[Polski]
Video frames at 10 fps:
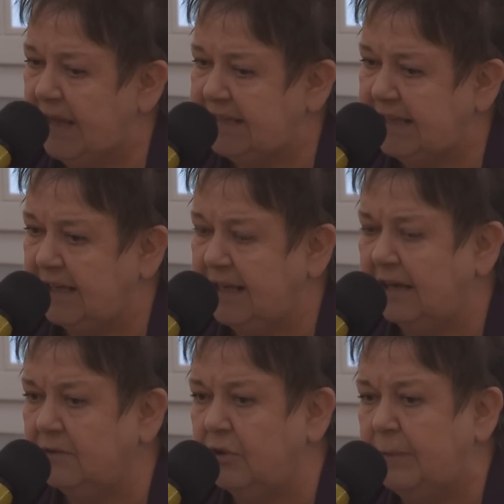y,
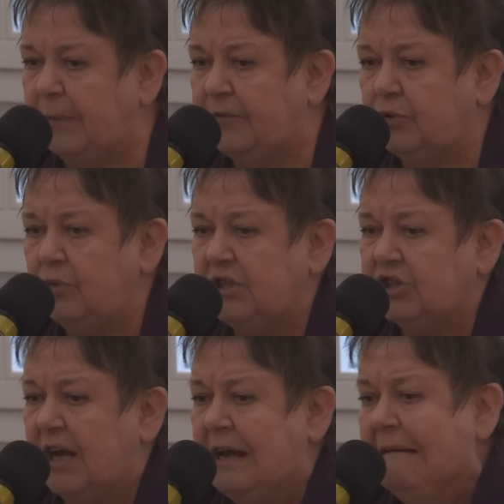serial, który powoduje,
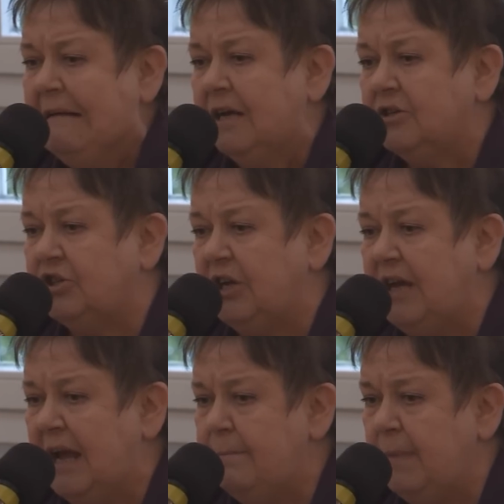że
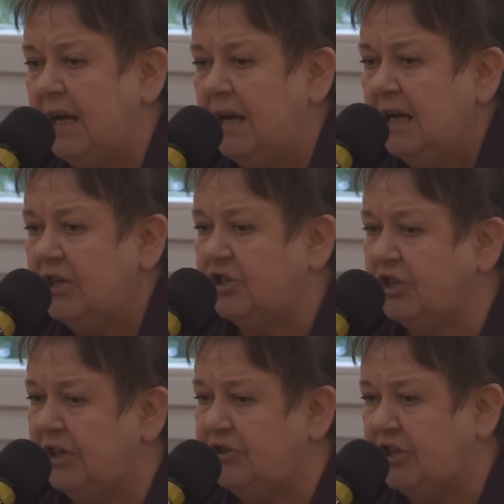żyjemy
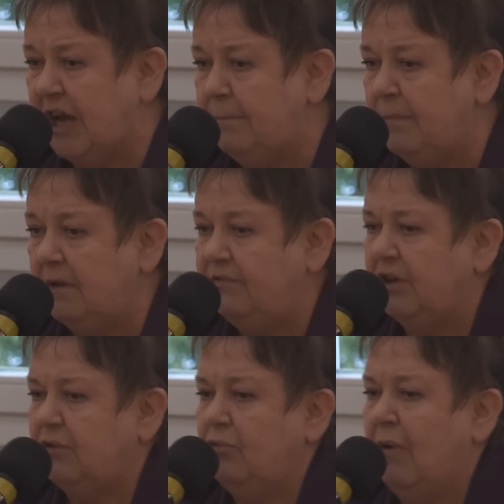życiem
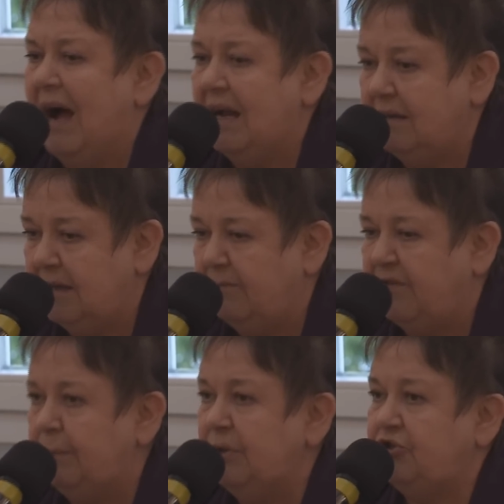wirtualnym,
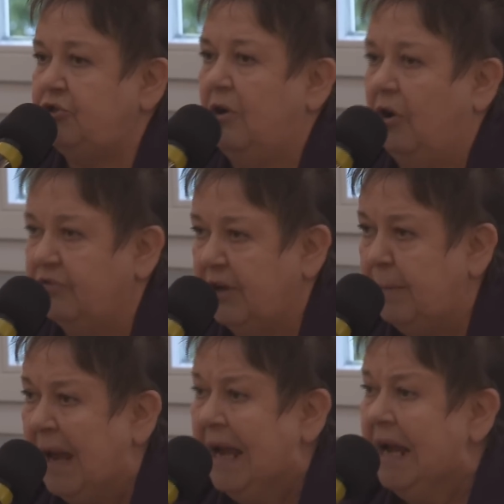
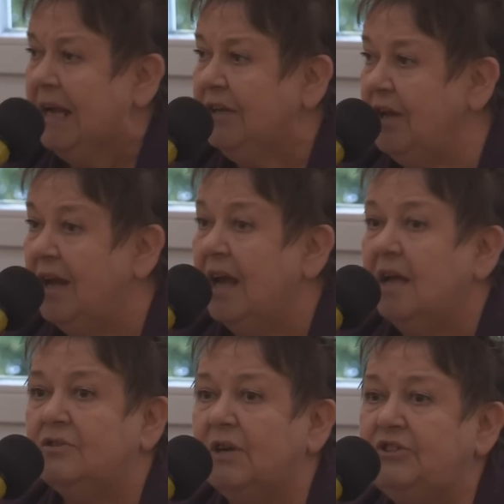wymyślonym.
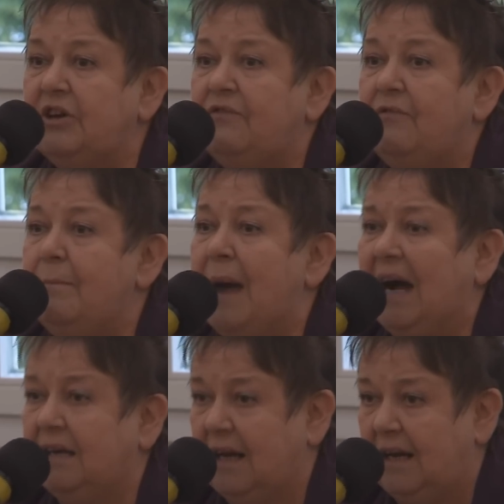Słuchajcie, w
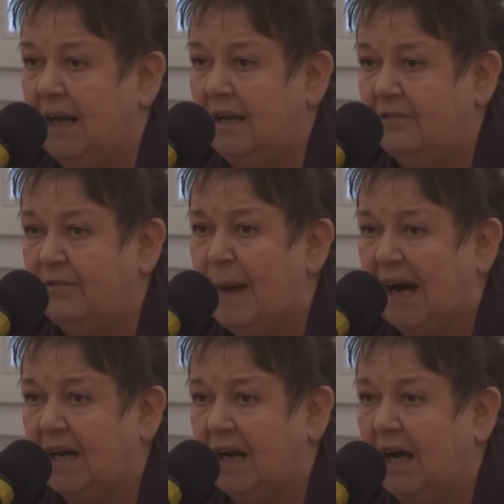magle, w
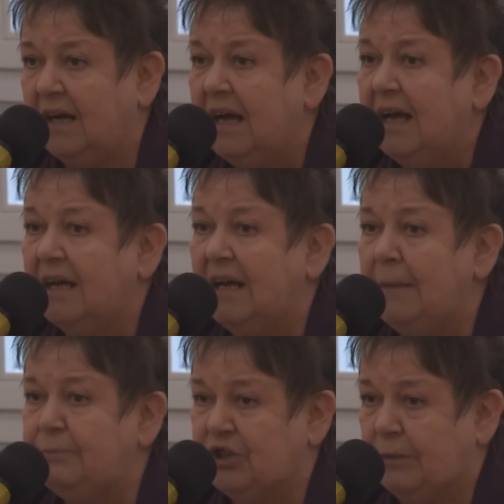maglach
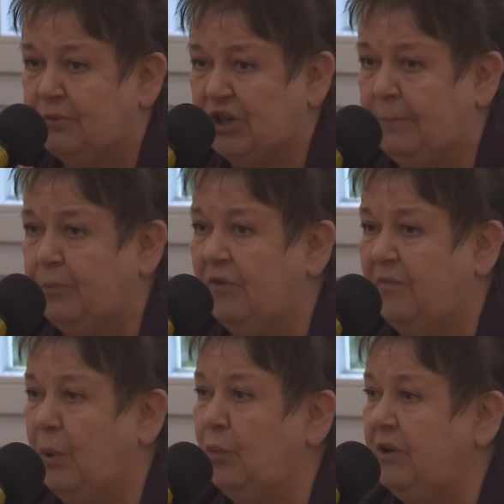lepszy
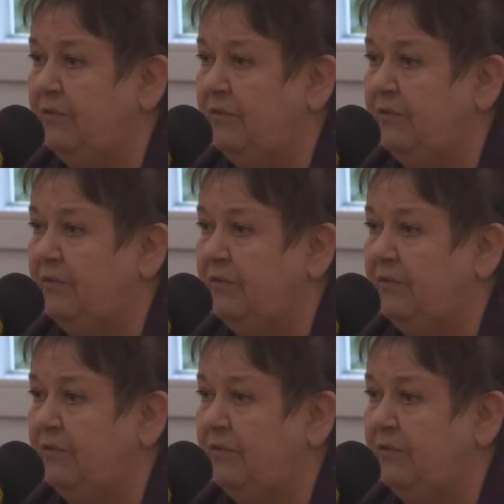przepływ był